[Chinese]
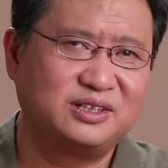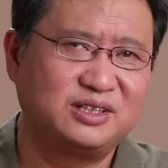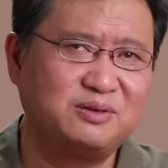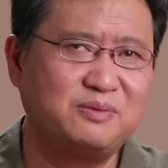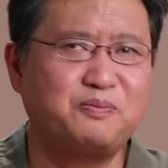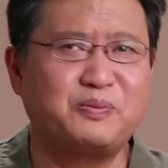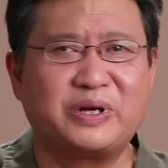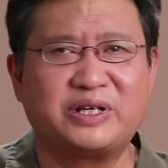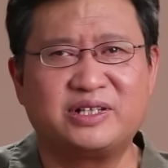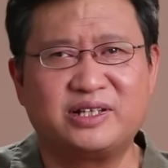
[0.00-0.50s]

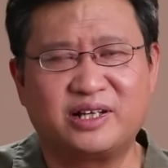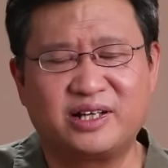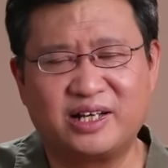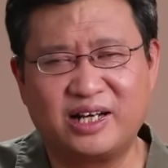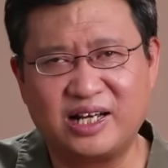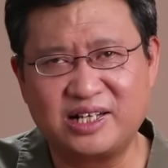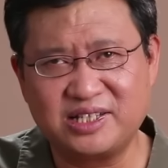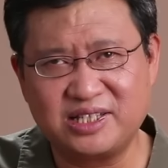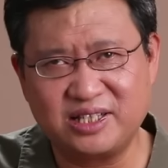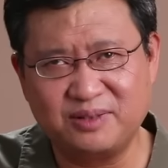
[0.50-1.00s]
那摆在
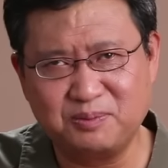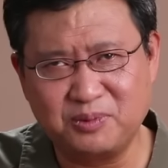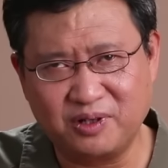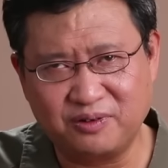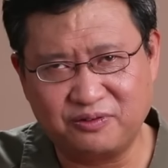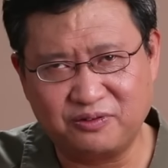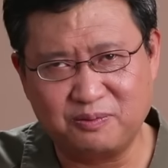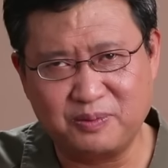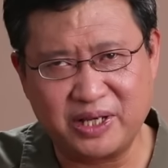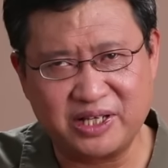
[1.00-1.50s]
格拉西
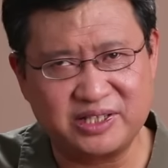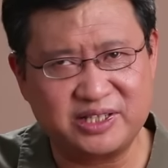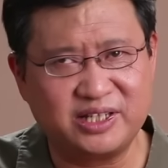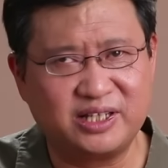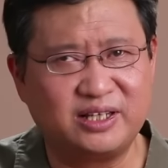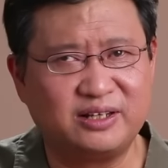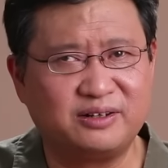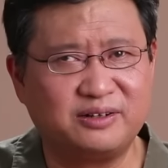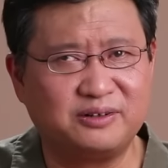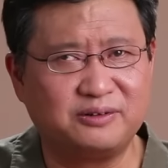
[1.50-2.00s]
莫夫面
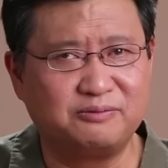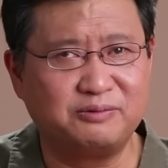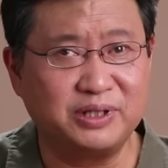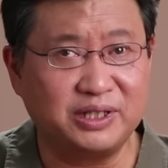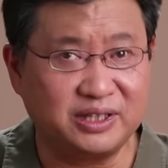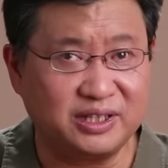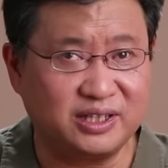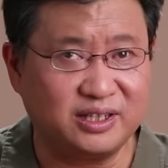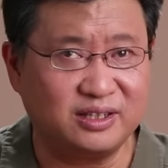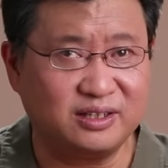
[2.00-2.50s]
前的
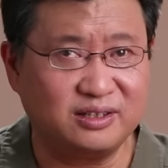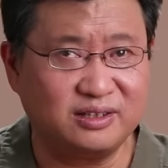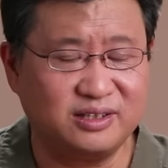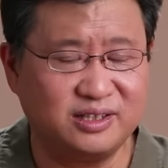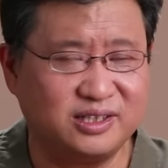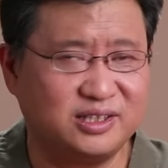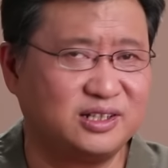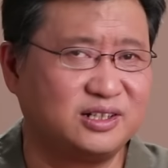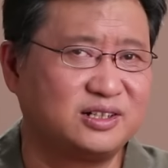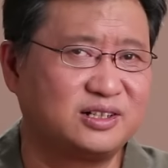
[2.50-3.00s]
问题
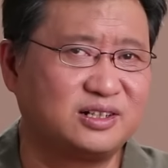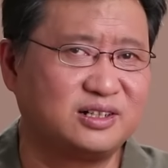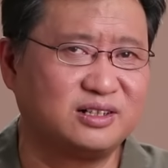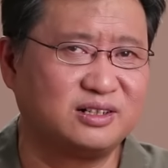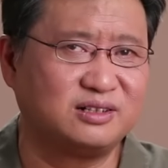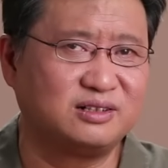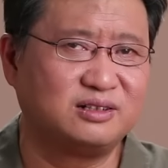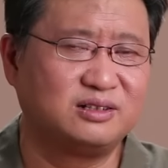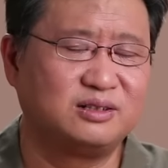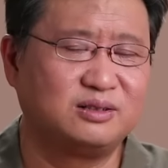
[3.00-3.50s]
已经
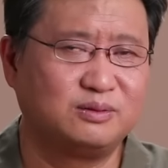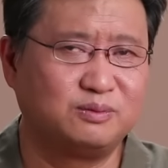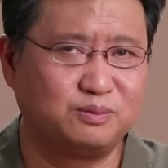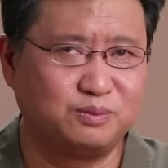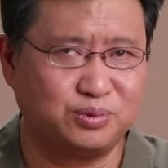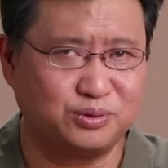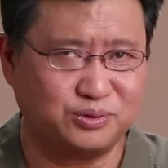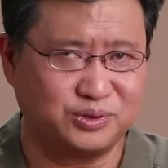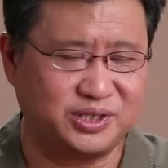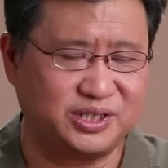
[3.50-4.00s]
是
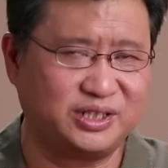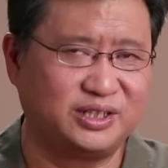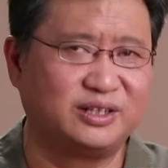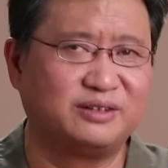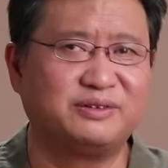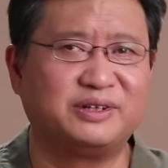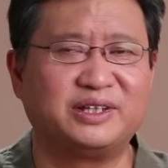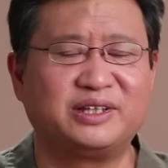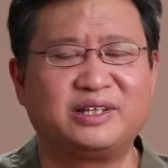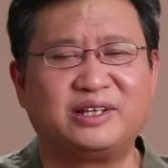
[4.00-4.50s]
普京
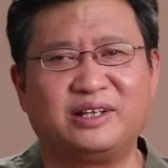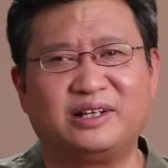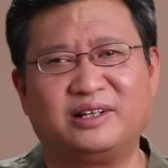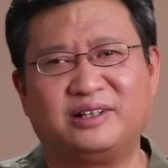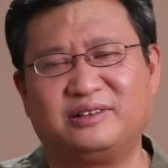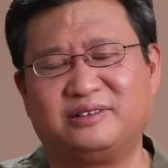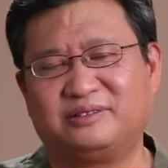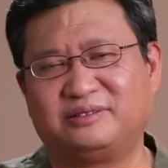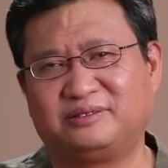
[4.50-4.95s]
的问题了，